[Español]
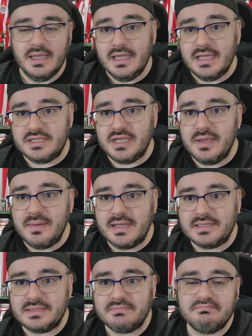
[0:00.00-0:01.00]
Y
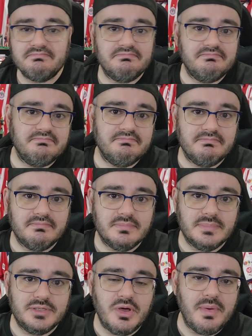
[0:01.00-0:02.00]
Chivas,
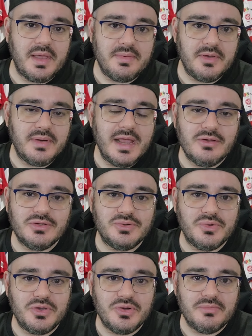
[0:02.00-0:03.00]
soberbio en lo
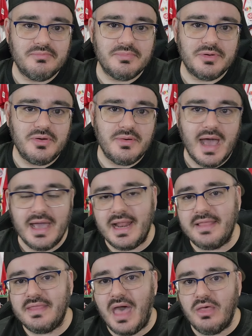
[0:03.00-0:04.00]
suyo, ¿no?
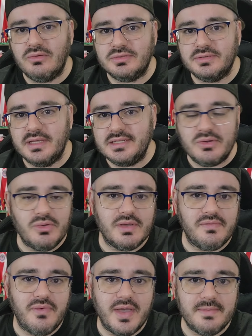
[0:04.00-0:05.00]
Agrandados. Eso es lo que
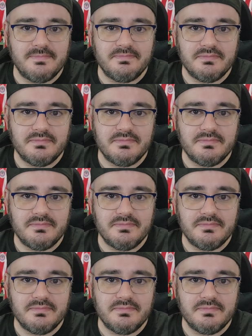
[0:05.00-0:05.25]
fue.